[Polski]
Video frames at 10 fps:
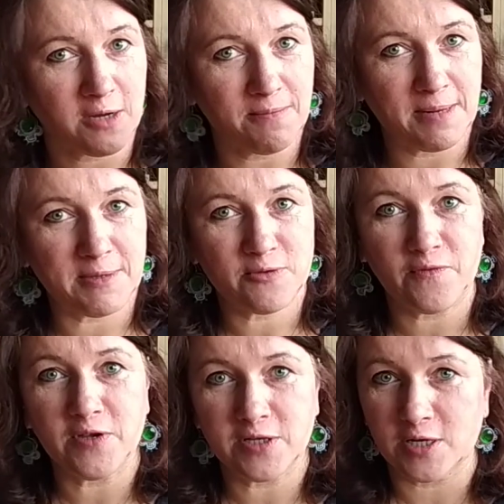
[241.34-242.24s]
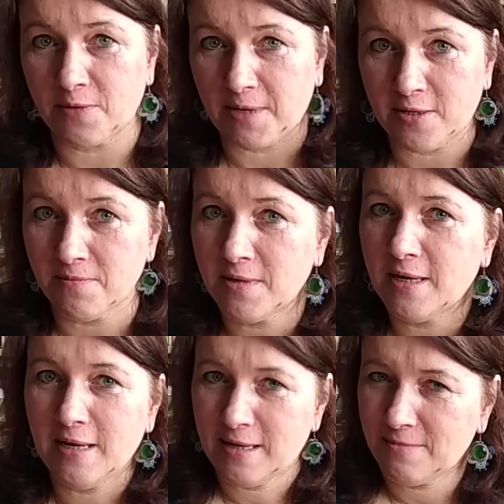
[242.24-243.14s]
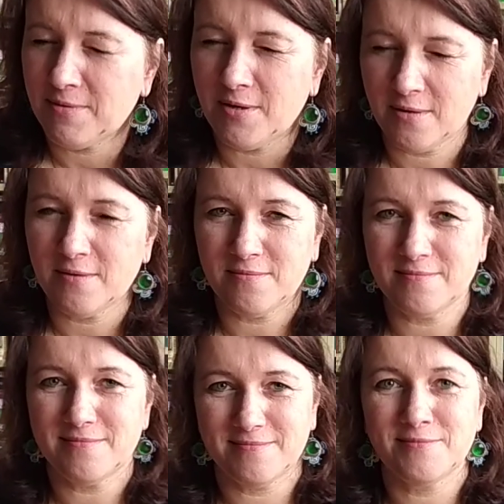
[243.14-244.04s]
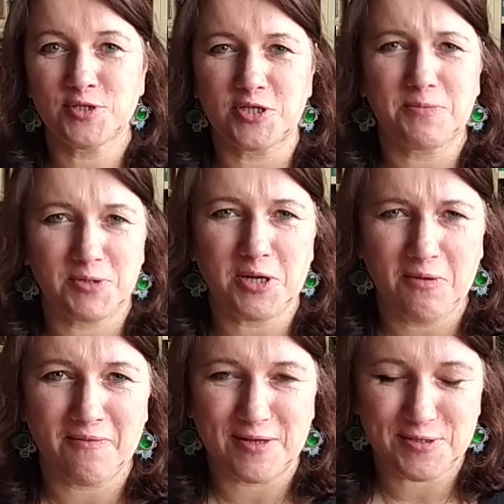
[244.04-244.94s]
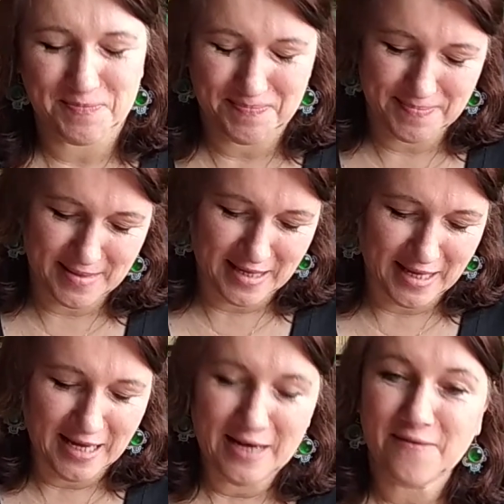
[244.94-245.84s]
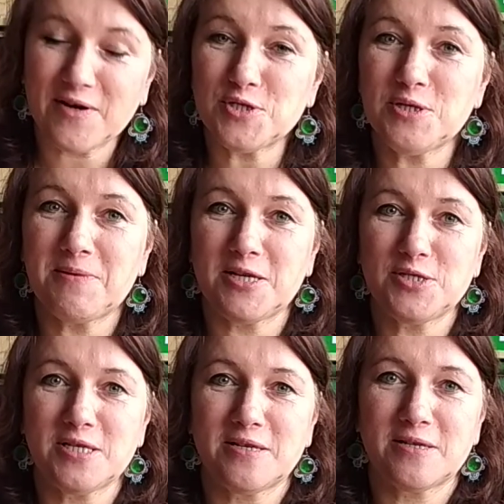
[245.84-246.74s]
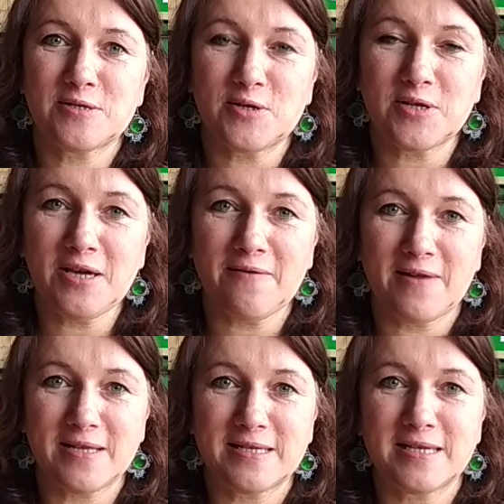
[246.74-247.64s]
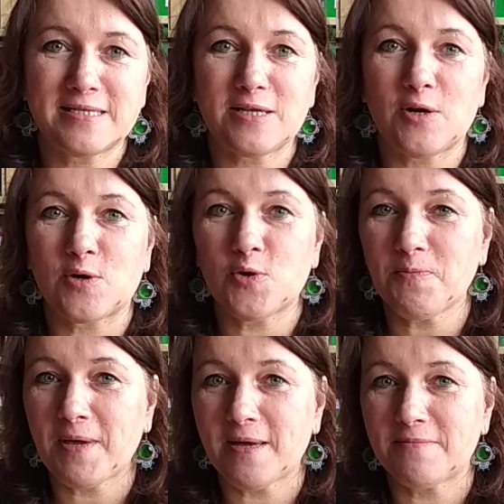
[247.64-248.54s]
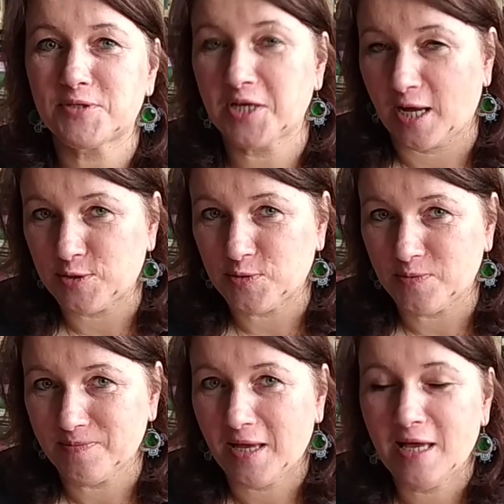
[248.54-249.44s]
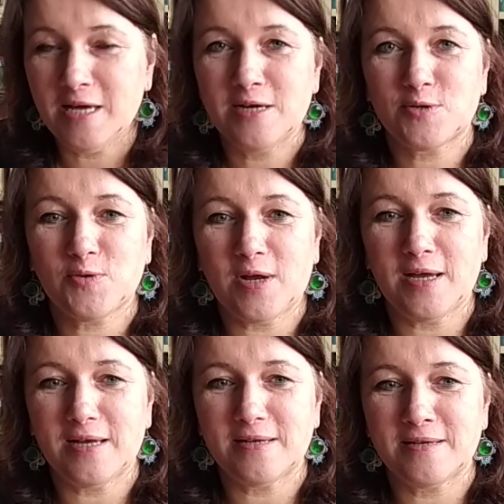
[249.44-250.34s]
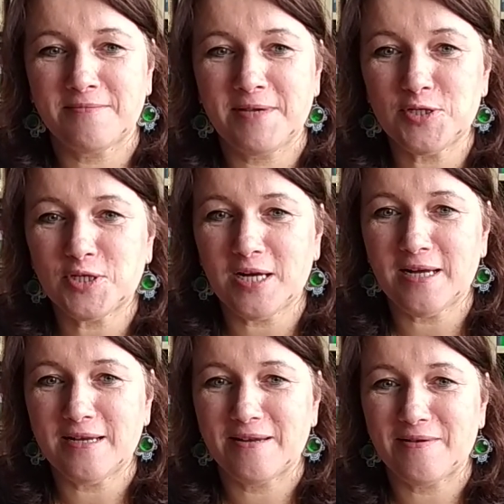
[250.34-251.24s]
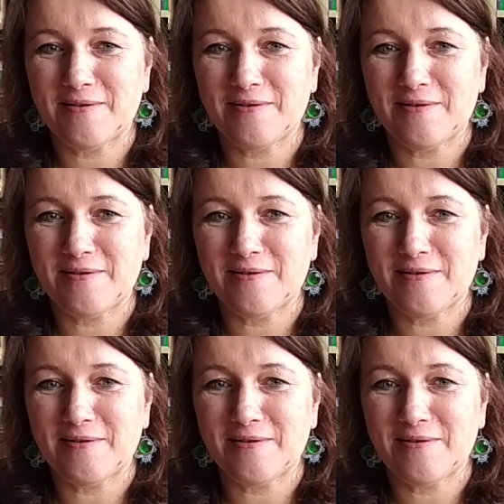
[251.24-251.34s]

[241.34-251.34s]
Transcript: komplementów nigdy kobietom, bo możecie pożałować. W każdym razie Tortilla Flat jest o grupie przyjaciół, która e, mieszka e,